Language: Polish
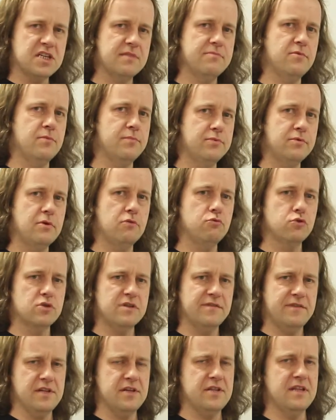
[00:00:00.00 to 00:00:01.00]
a plus
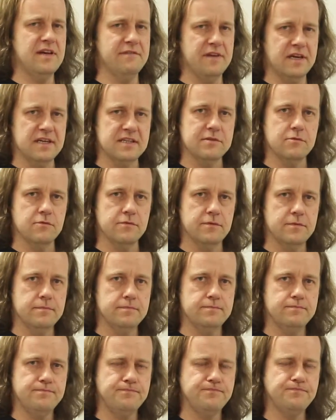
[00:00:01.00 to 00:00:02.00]
b
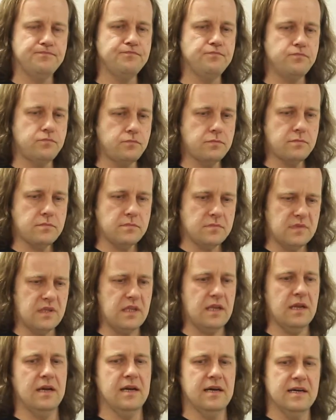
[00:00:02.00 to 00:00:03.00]
razy
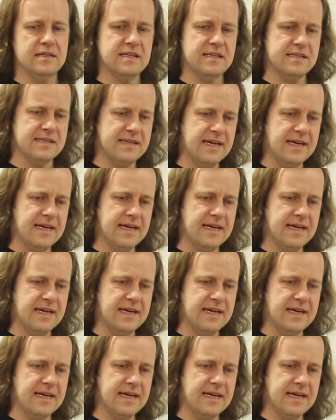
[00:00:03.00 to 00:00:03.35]
c,